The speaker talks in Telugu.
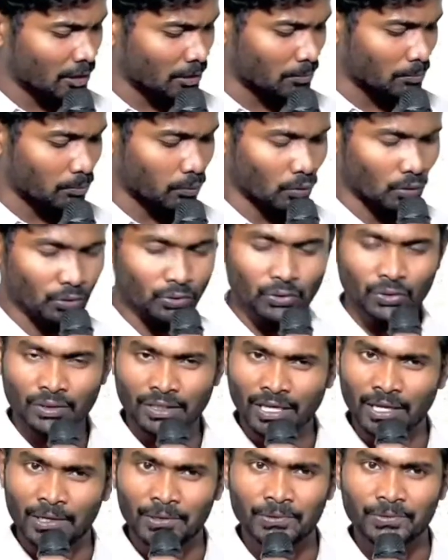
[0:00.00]

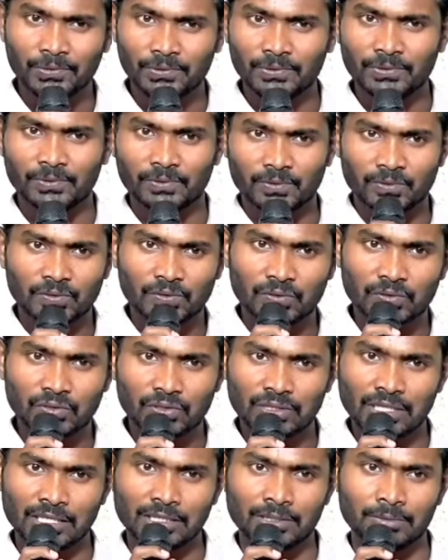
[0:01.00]
పుడుతున్నారు
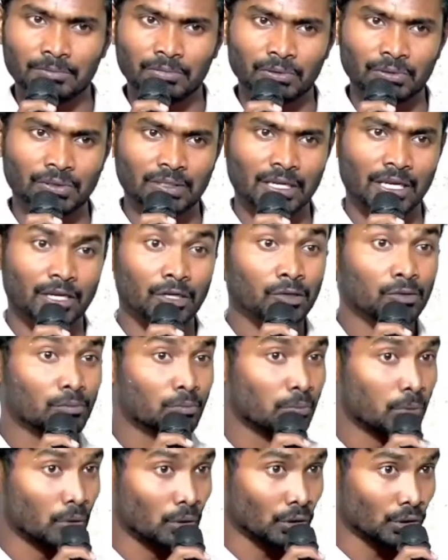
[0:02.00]
చచ్చిపోతున్నారు
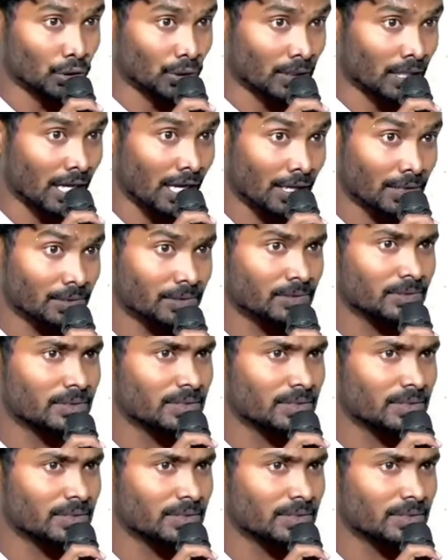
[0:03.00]
పుడుతున్నారు